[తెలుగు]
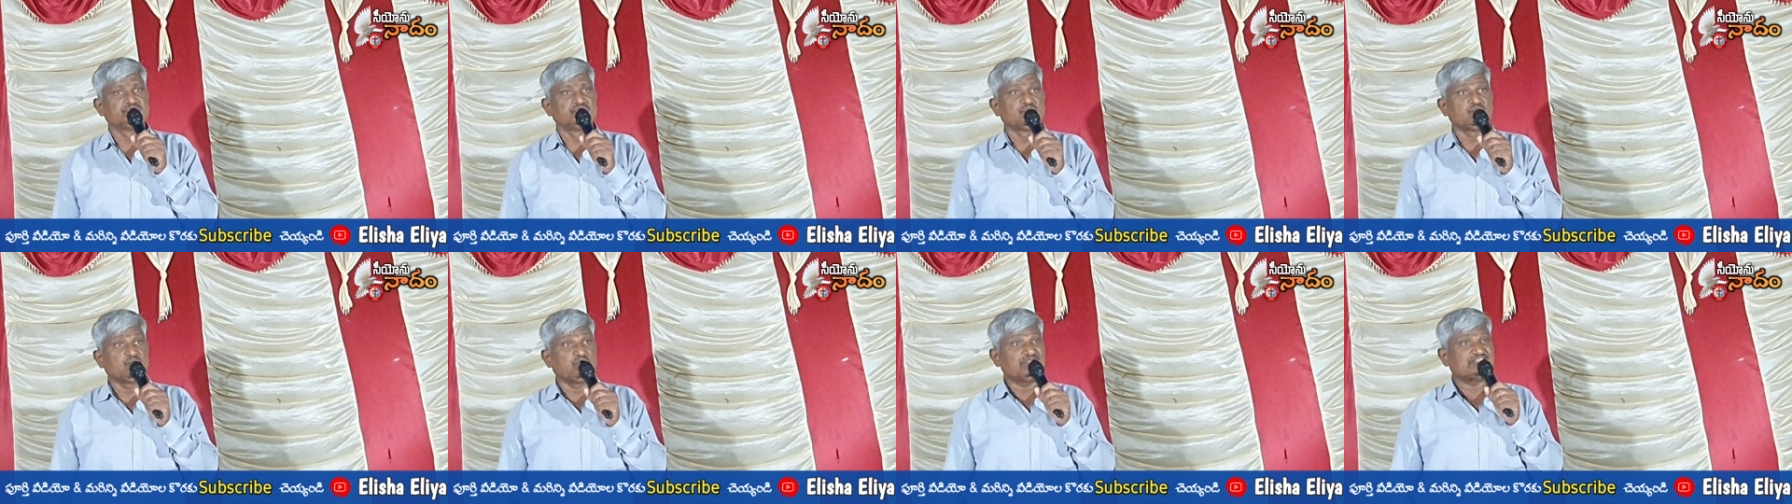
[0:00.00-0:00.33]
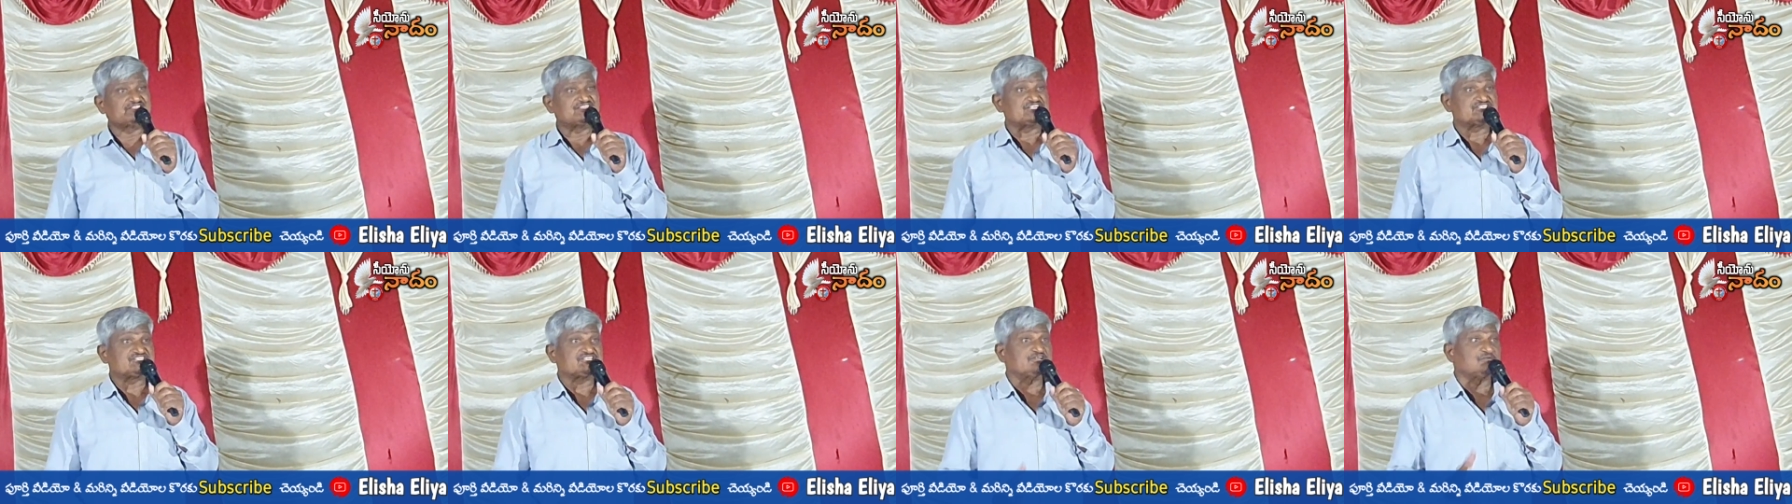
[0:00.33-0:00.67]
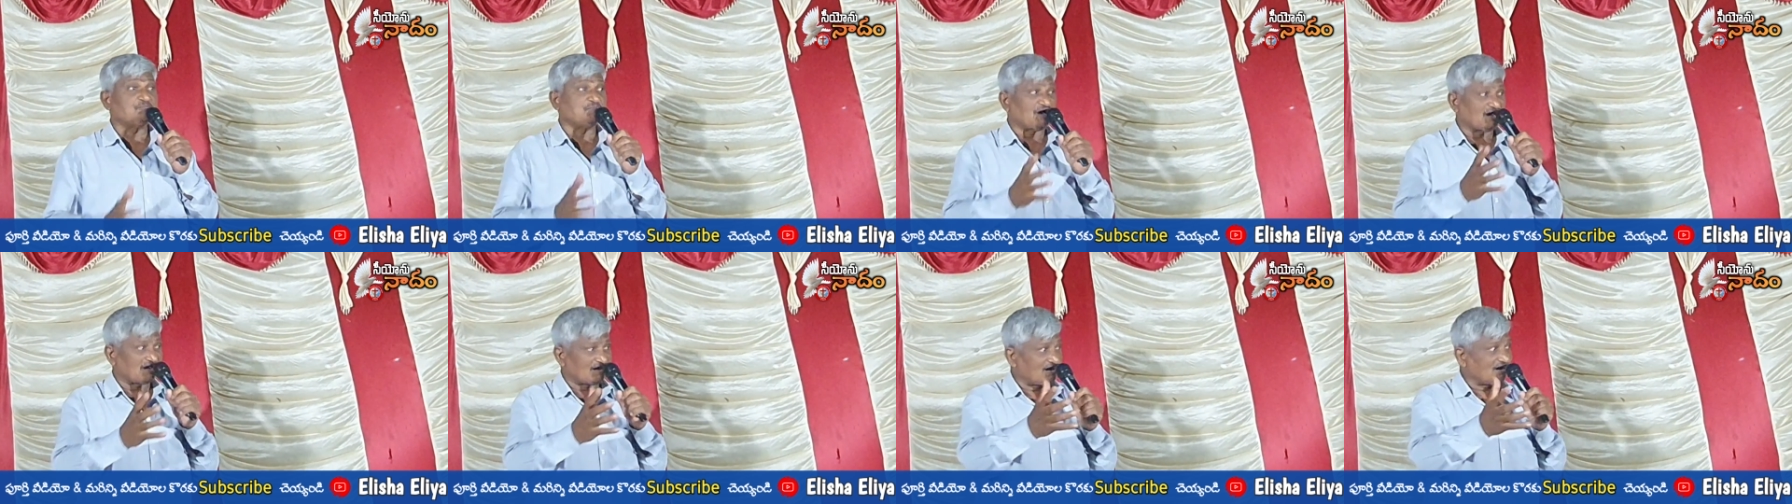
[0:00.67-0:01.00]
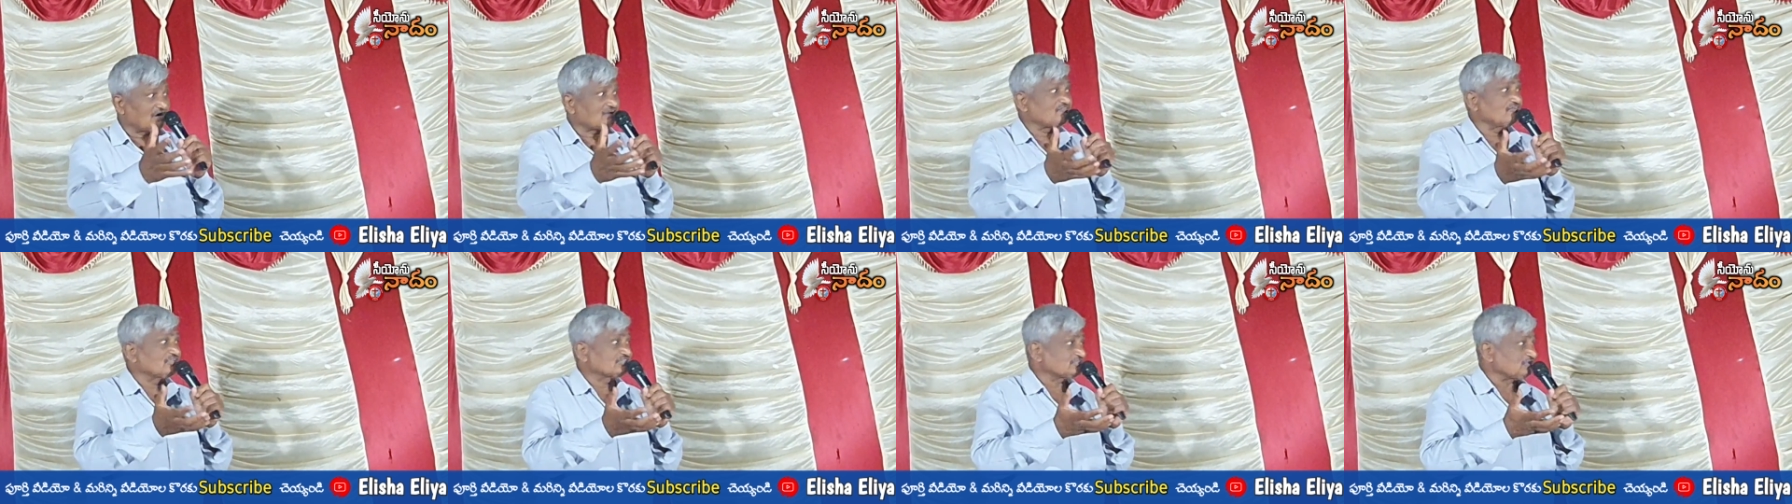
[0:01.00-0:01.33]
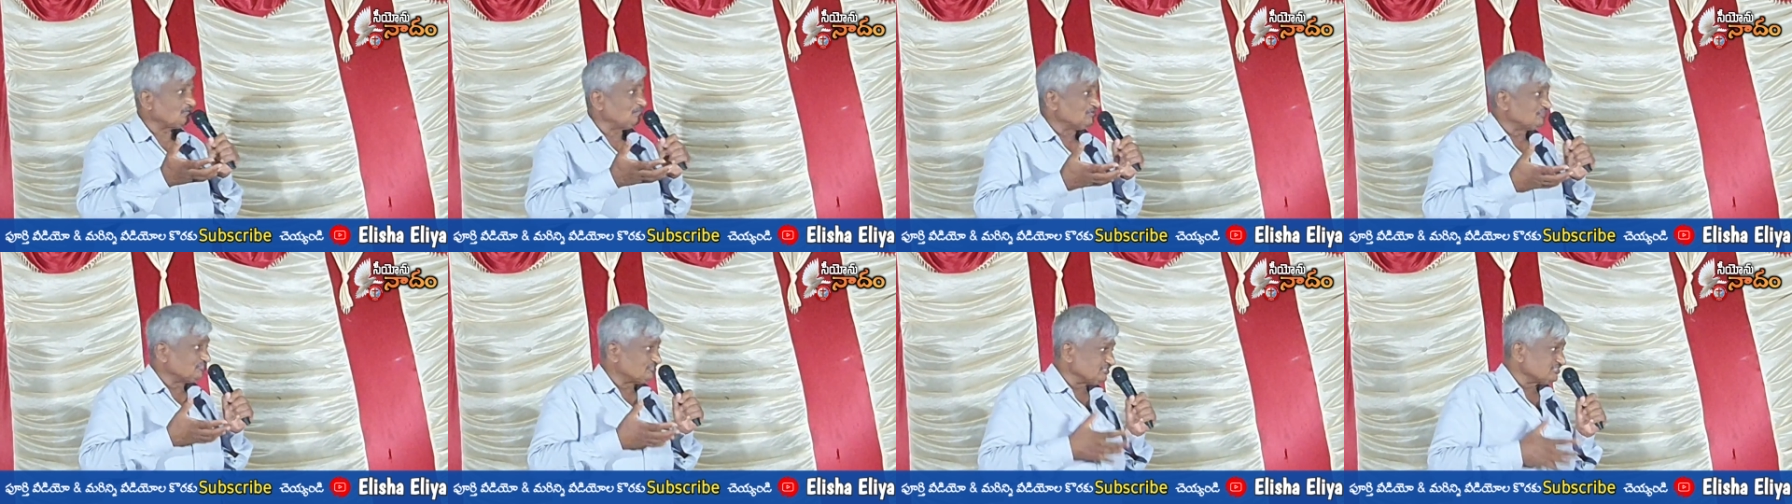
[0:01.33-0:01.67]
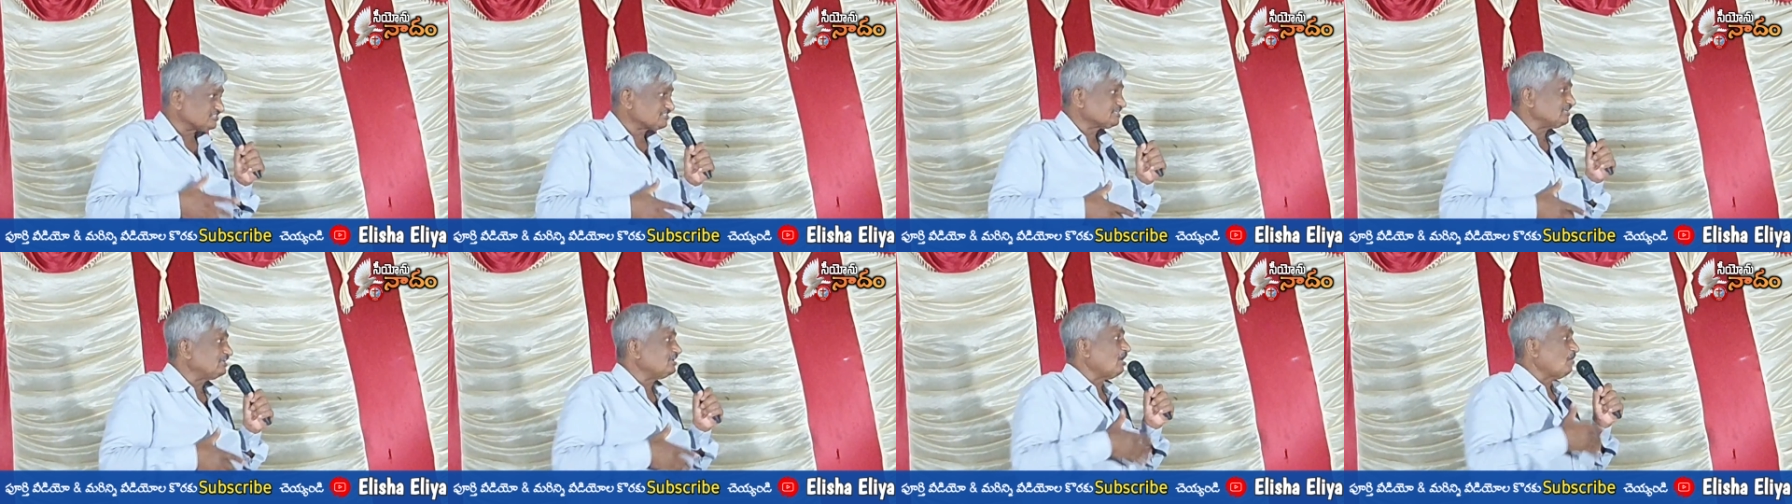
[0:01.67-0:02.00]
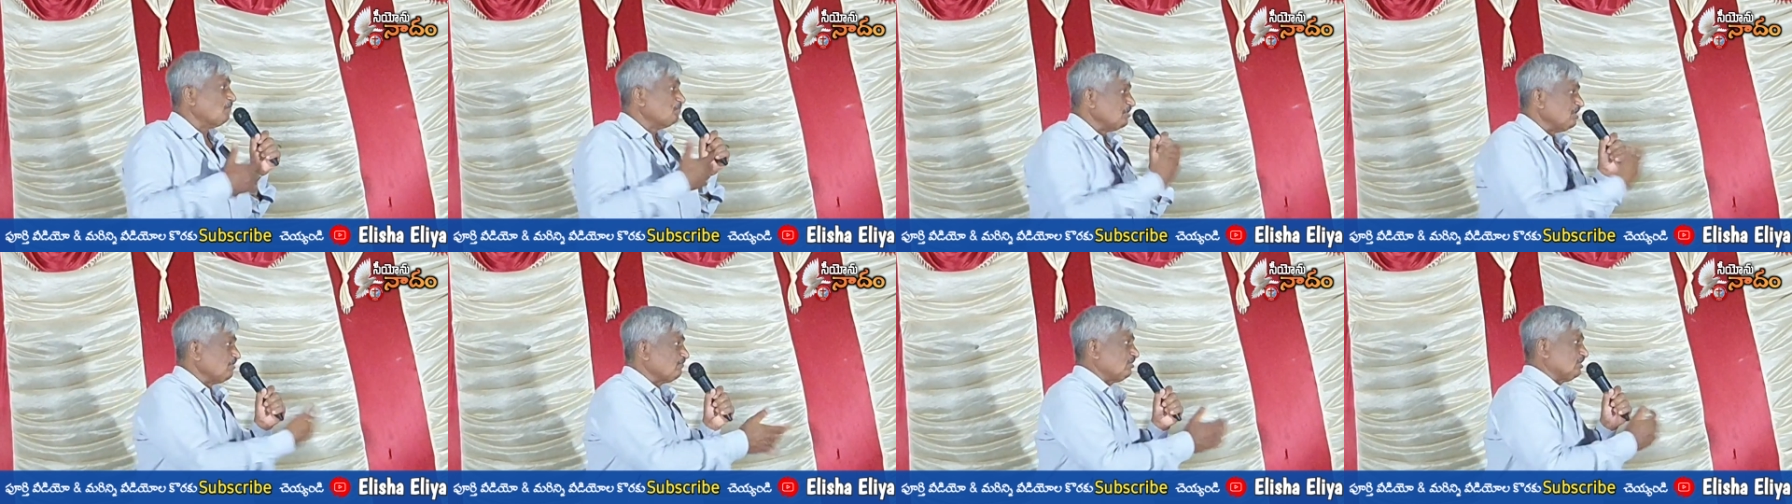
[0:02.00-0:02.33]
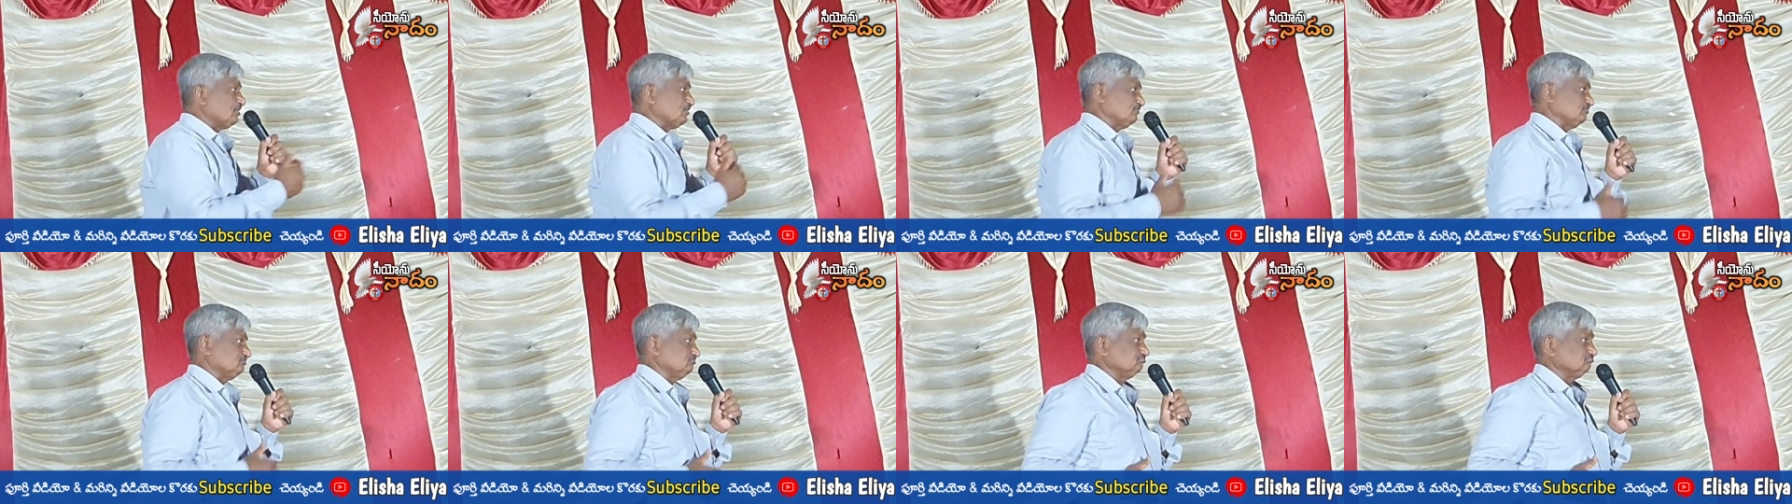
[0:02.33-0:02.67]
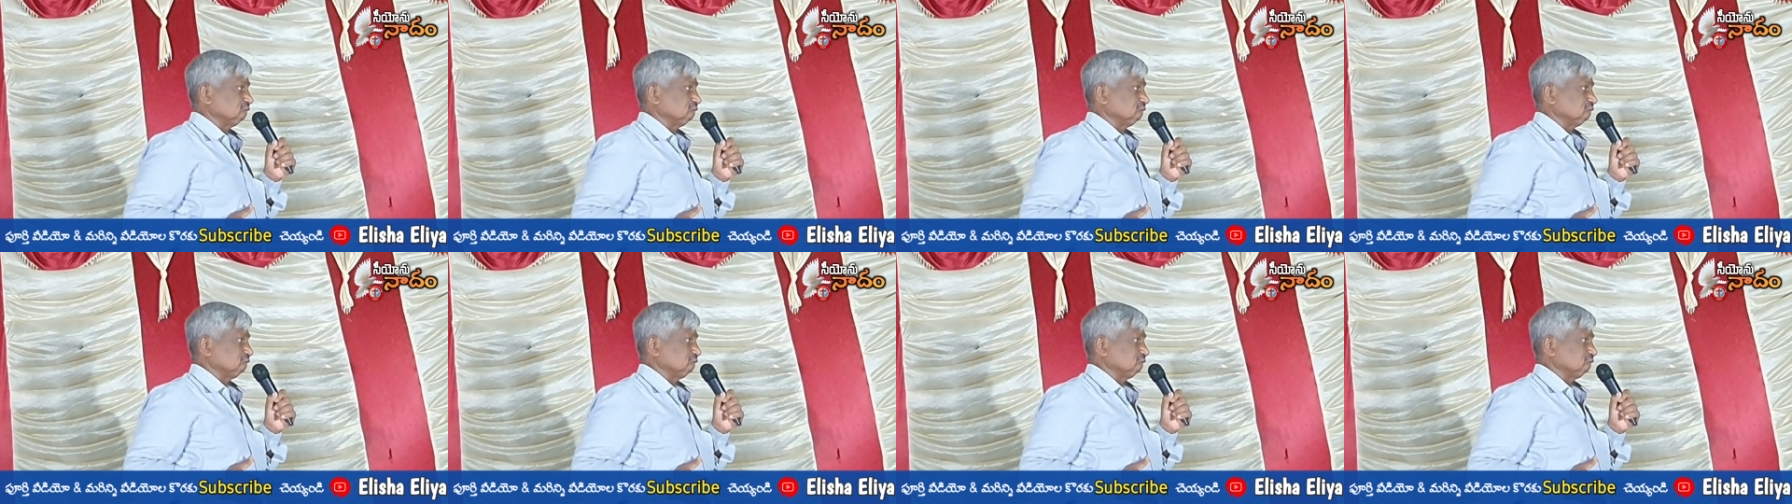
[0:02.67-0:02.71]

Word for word: వాళ్ళు తెచ్చిన బంగారం అంతా మేము తీసుకెళ్ళి అమ్మేవాళ్ళం